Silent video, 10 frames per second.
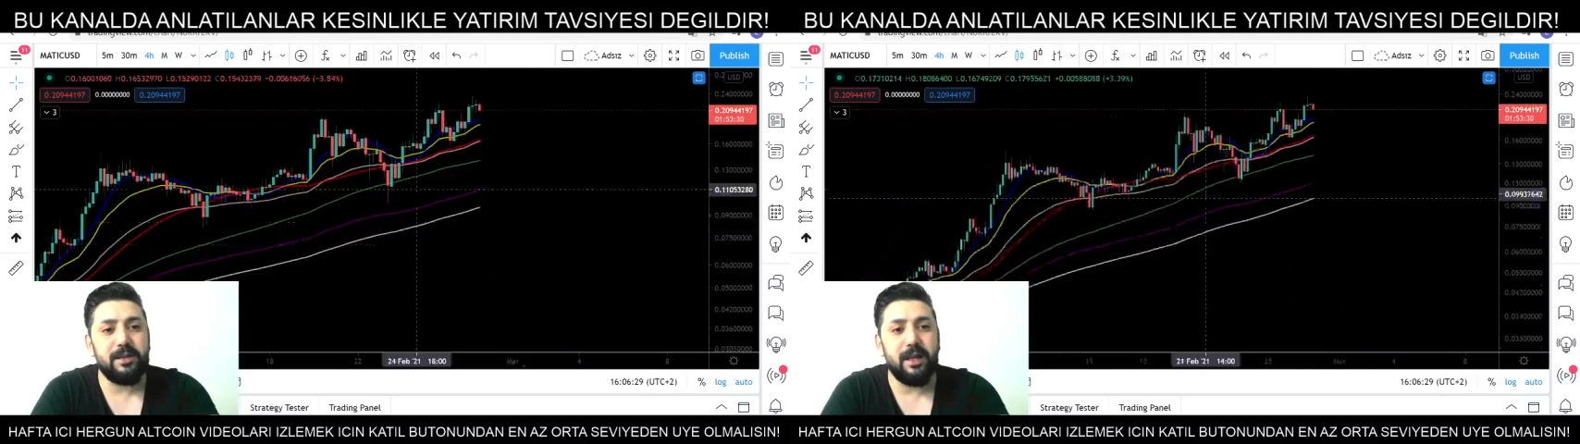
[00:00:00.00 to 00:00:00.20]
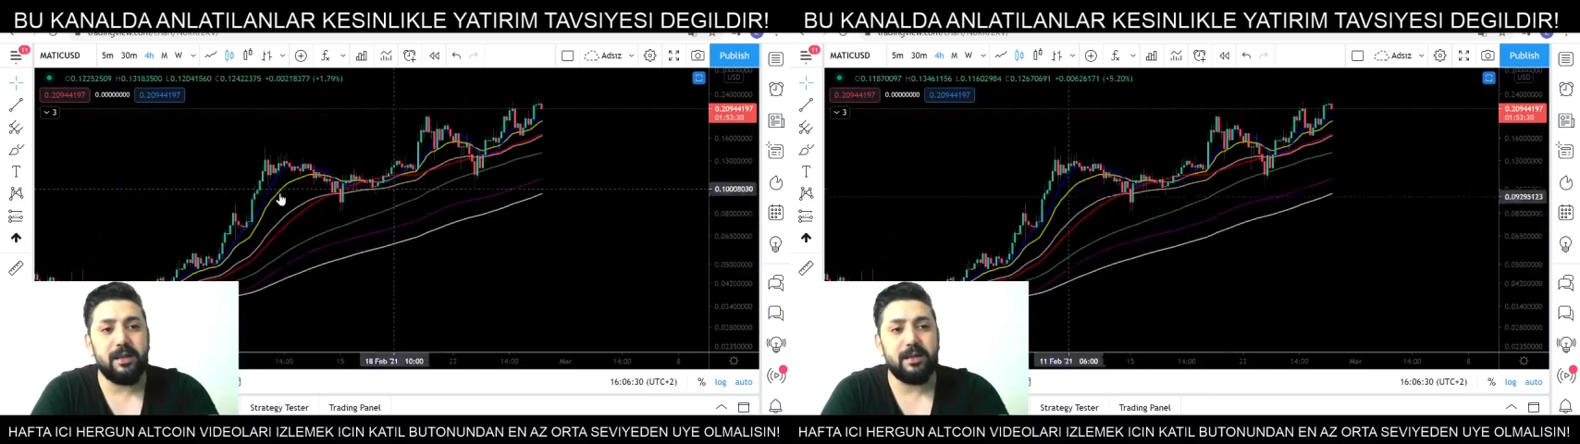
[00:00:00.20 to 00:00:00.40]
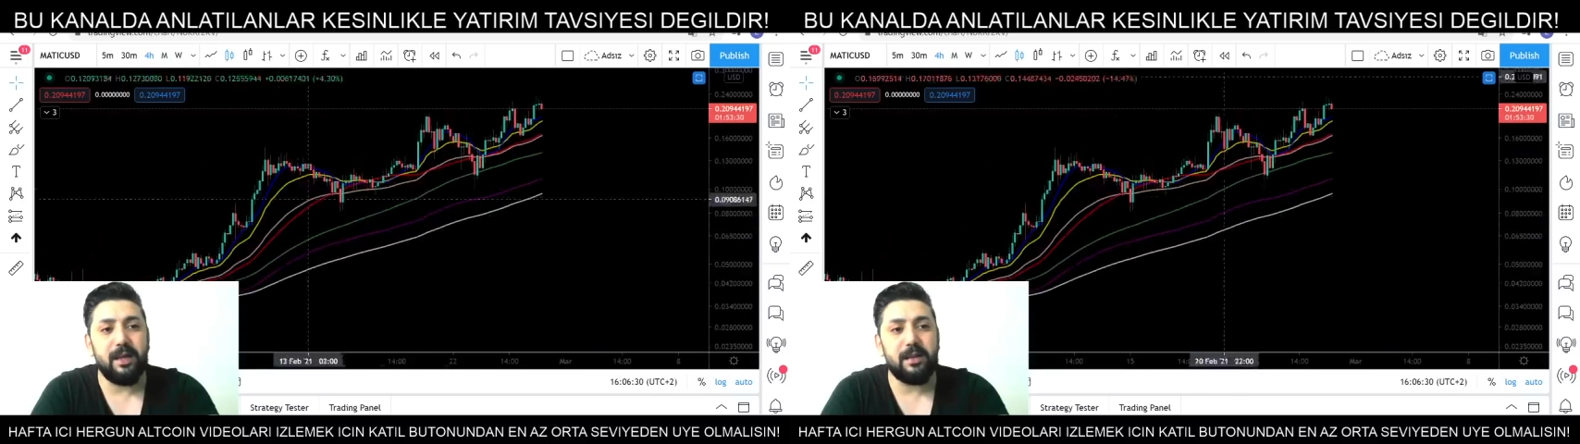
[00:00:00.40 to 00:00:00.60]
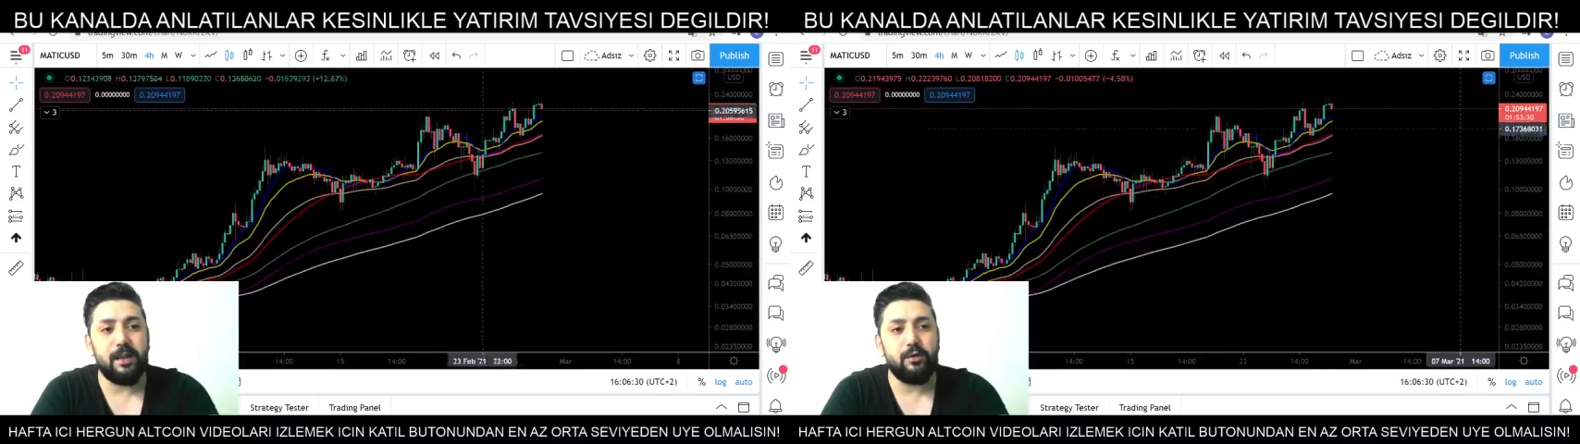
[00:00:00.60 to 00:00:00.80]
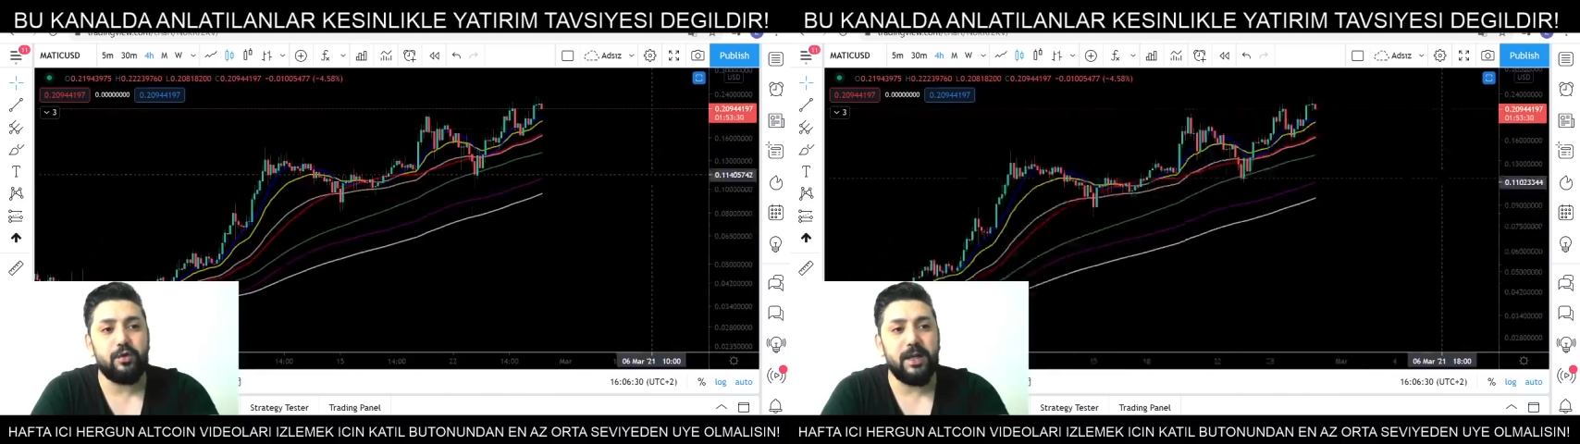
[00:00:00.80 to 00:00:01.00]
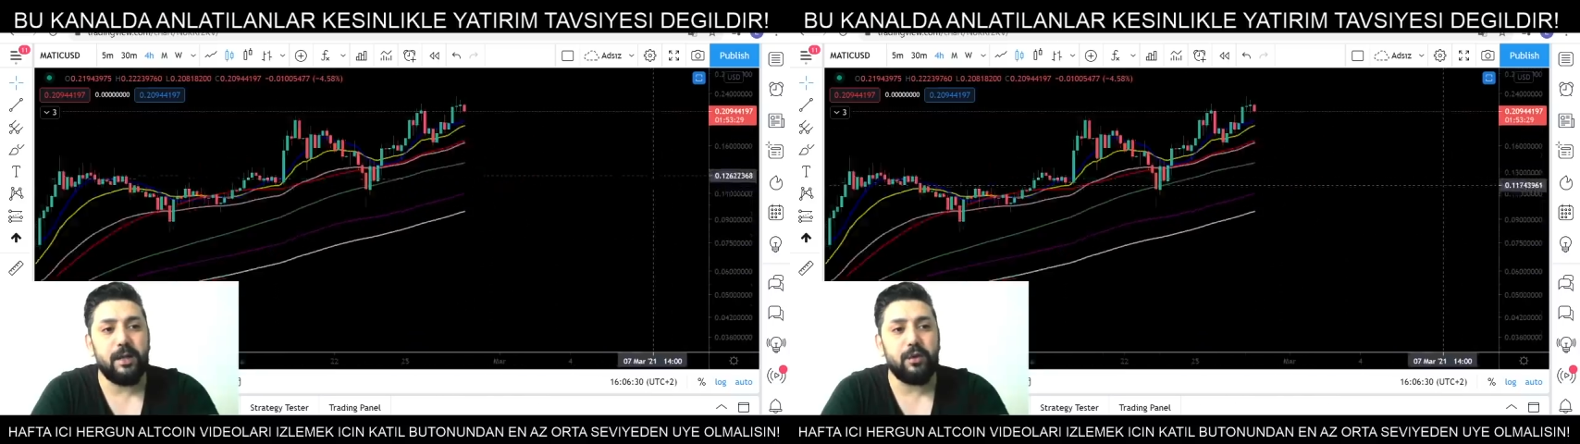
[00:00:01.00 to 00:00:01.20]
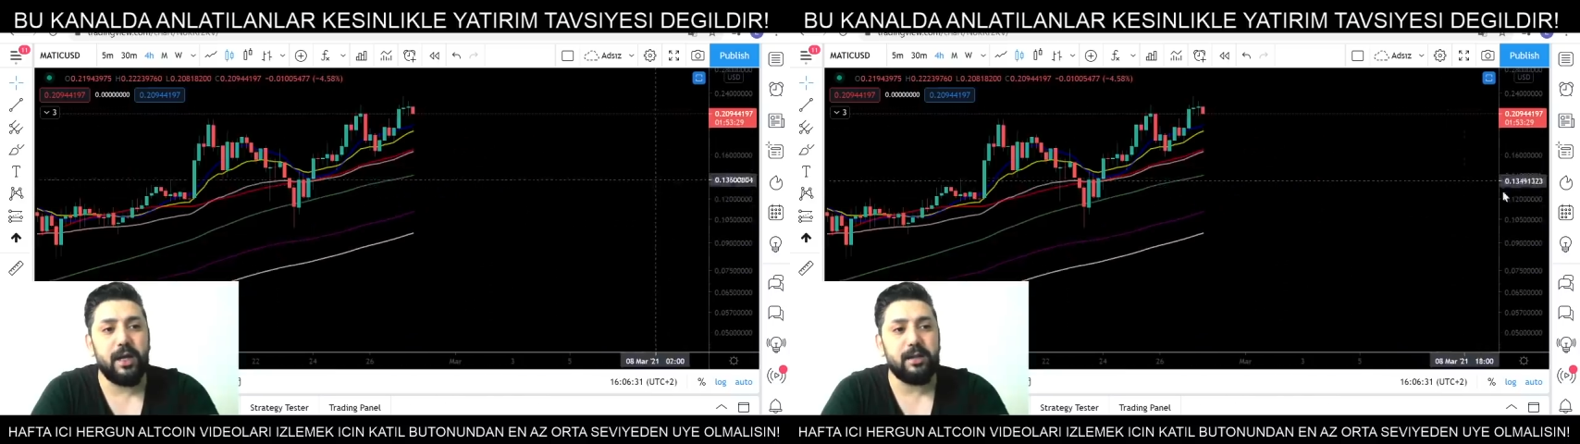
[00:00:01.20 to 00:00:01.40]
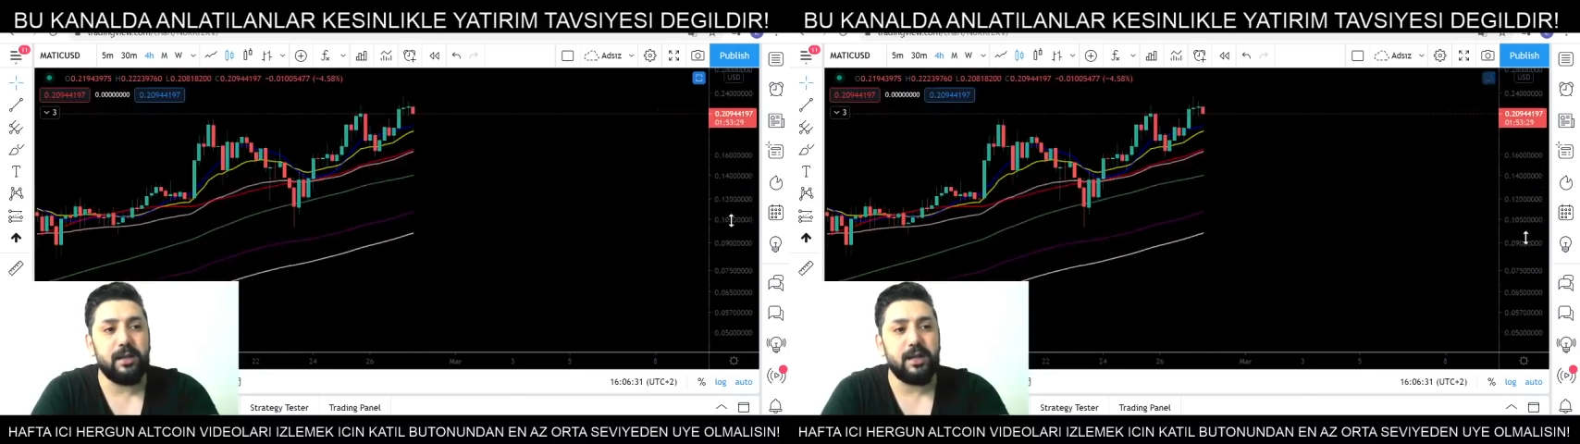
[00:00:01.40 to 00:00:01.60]
Dalga dalga yükseliyor
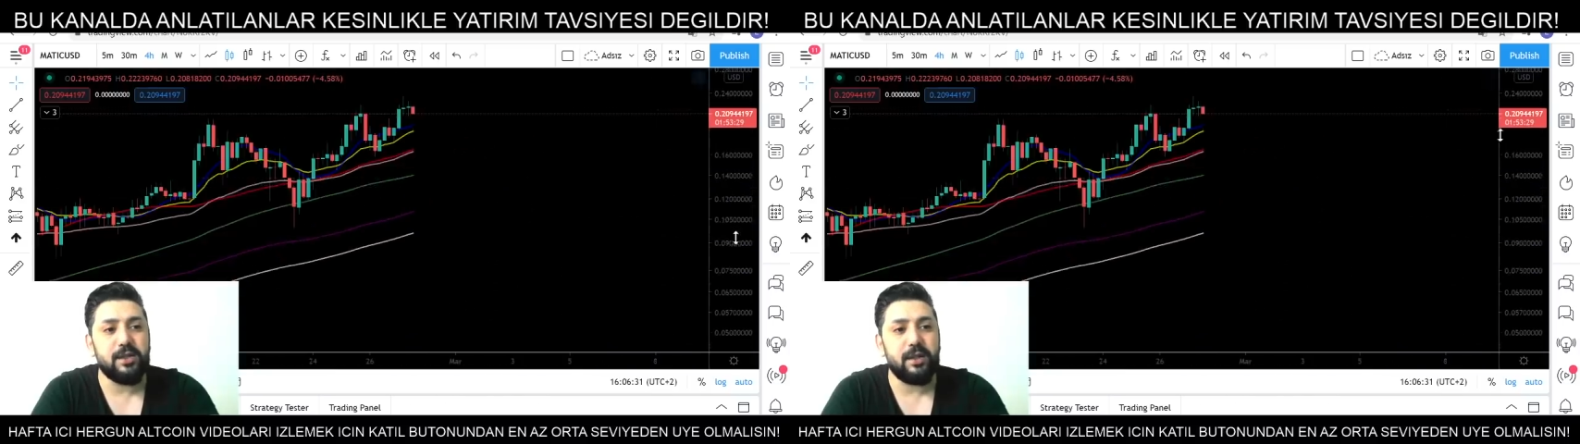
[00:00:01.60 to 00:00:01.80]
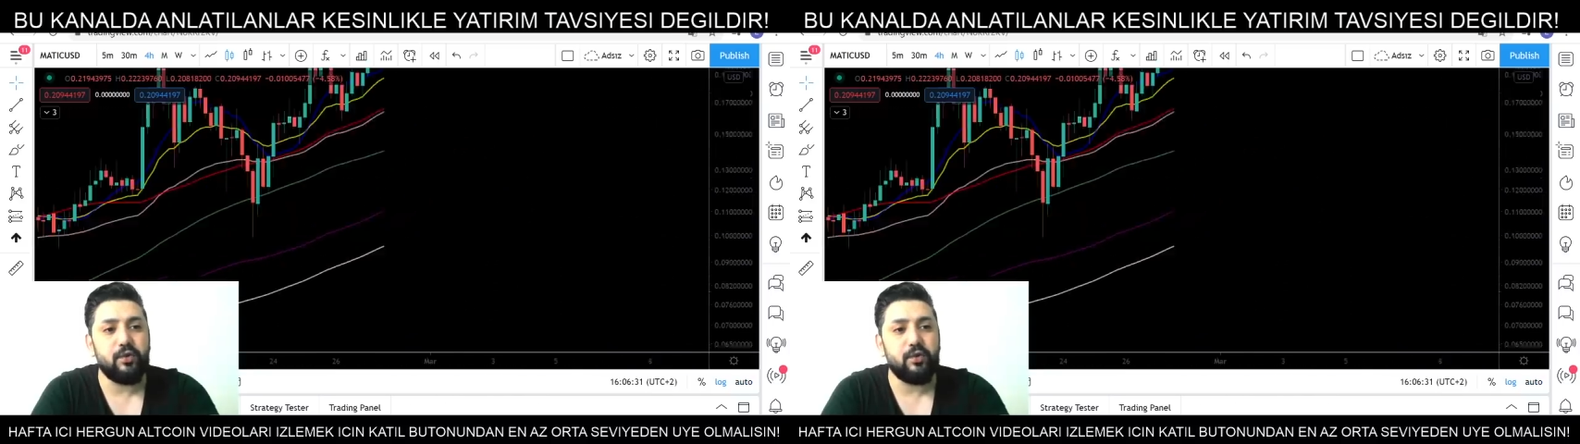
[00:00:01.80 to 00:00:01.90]
arkadaşlar.